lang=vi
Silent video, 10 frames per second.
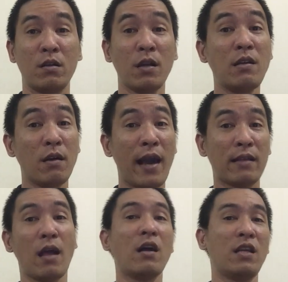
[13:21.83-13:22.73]
đinh nó
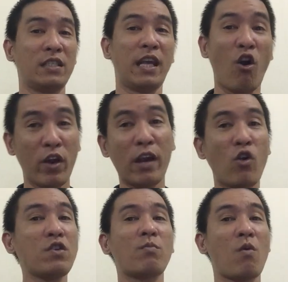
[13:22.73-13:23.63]
khắc tân là sẽ có rắc
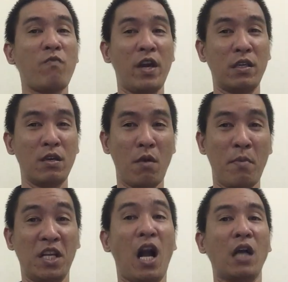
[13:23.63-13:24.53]
rối trong công việc, nhưng mà
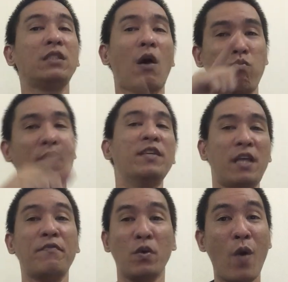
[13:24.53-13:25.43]
mình cẩn trọng là mình
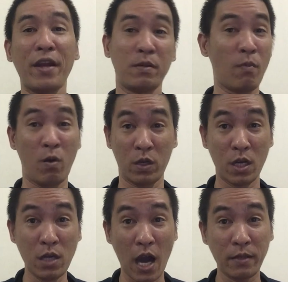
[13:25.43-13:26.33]
sẽ vượt qua được mọi
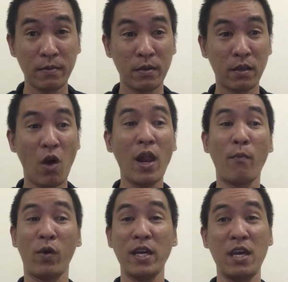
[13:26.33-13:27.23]
thứ hết. Đó là
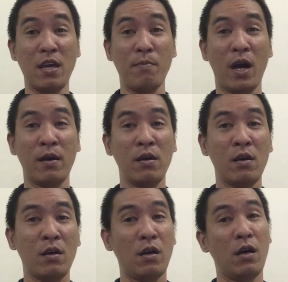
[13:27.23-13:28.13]
một cái gì mà
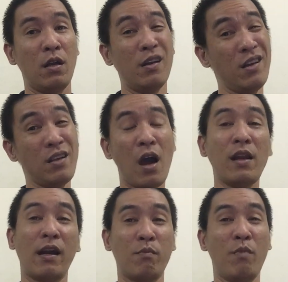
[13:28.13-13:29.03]
à, nên nhớ
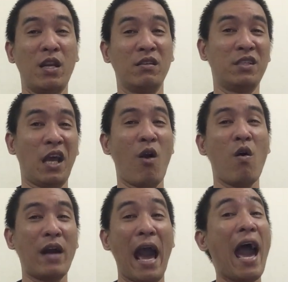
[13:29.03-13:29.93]
là mình sẽ
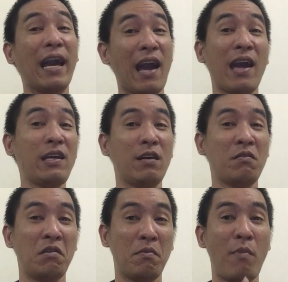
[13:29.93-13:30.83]
có cả hai cái nha,
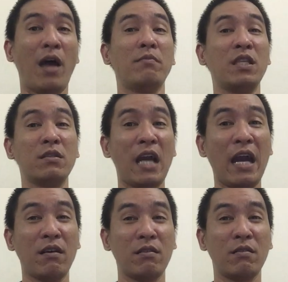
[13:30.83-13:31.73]
mệnh bị tương khắc